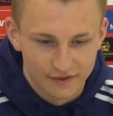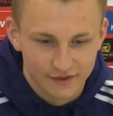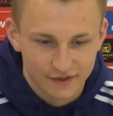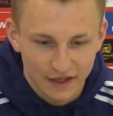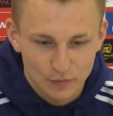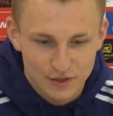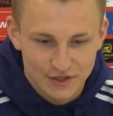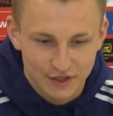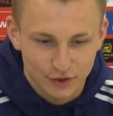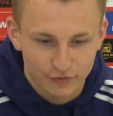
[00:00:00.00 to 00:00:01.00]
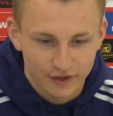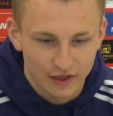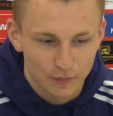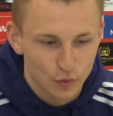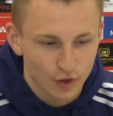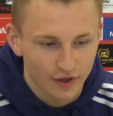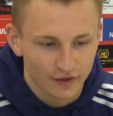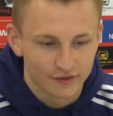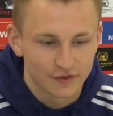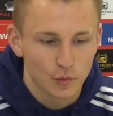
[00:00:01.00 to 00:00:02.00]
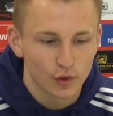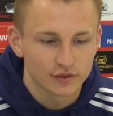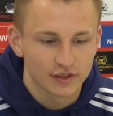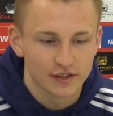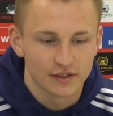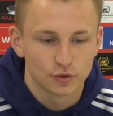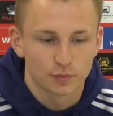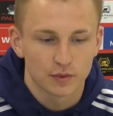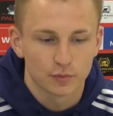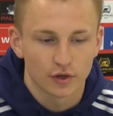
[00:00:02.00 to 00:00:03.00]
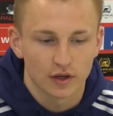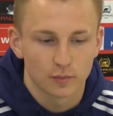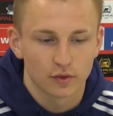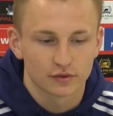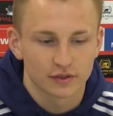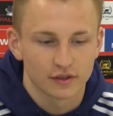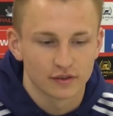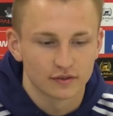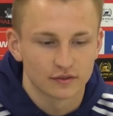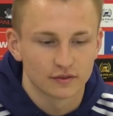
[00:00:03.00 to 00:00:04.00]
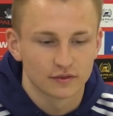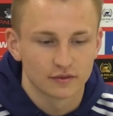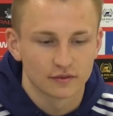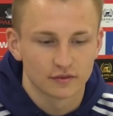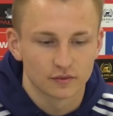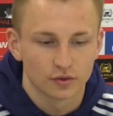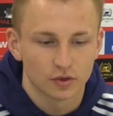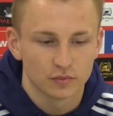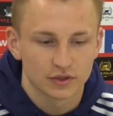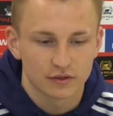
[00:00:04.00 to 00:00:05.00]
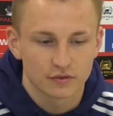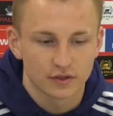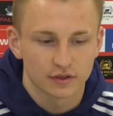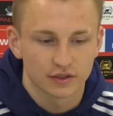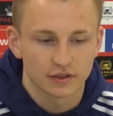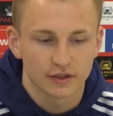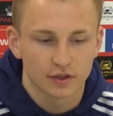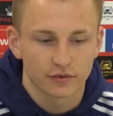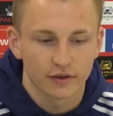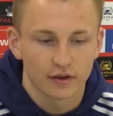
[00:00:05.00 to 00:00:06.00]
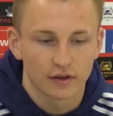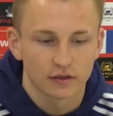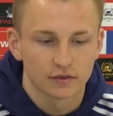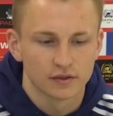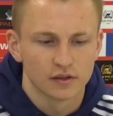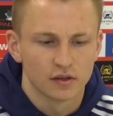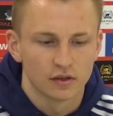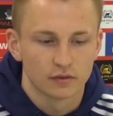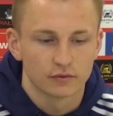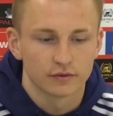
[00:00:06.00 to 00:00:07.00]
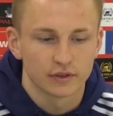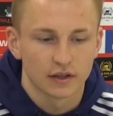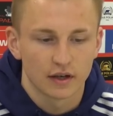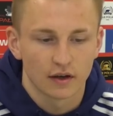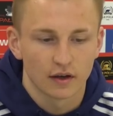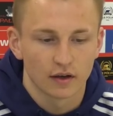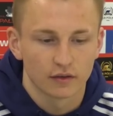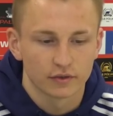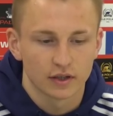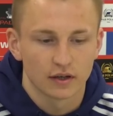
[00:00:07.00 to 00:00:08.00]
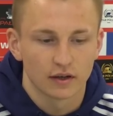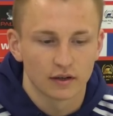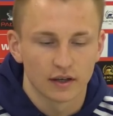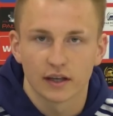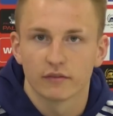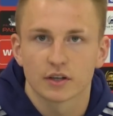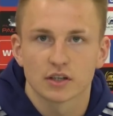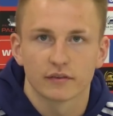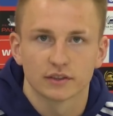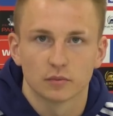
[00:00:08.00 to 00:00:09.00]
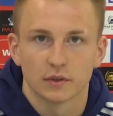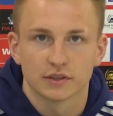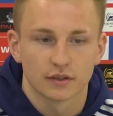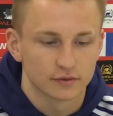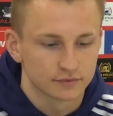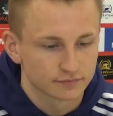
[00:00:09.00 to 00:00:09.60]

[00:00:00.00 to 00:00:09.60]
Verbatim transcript: I jak myślisz, kto wygra Puchar Polski i Super Puchar Polski? No myślę, że, że ta trwała wygra, wygra Legia Warszawa zdobędzie.